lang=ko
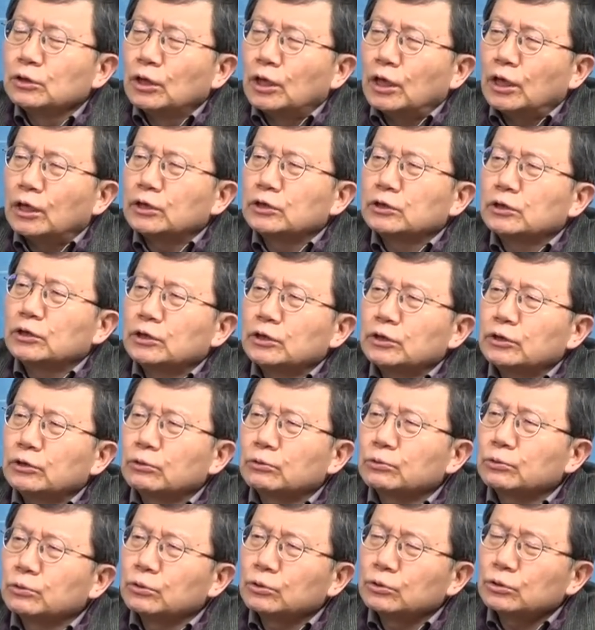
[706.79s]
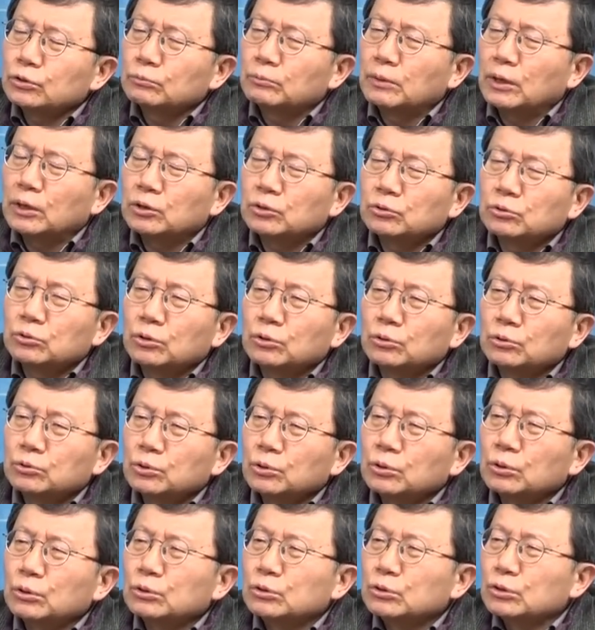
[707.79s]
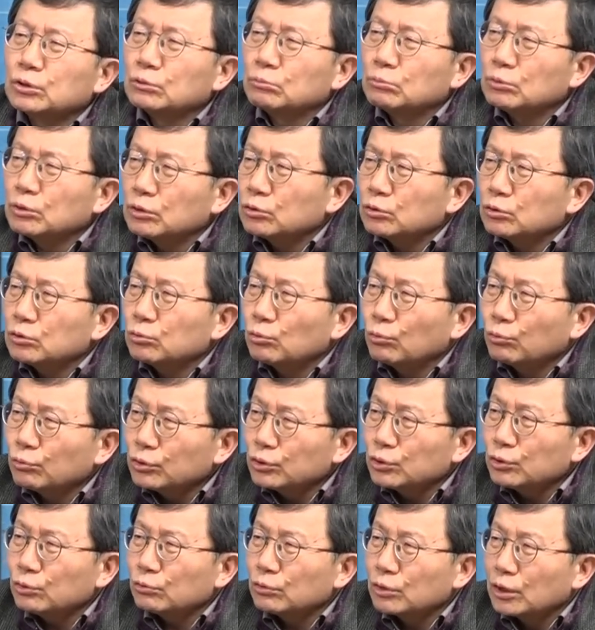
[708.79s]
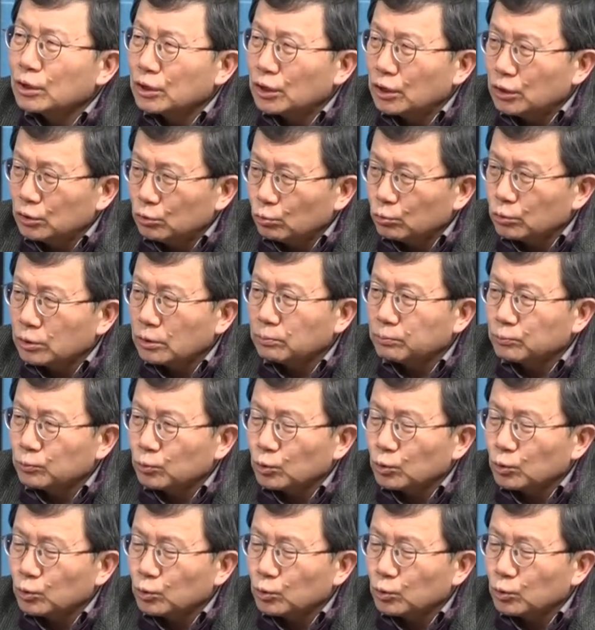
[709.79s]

한 일, 이억 들여서 만든 거 떨어뜨리면 그래 속이 시원하냐 이 조잡,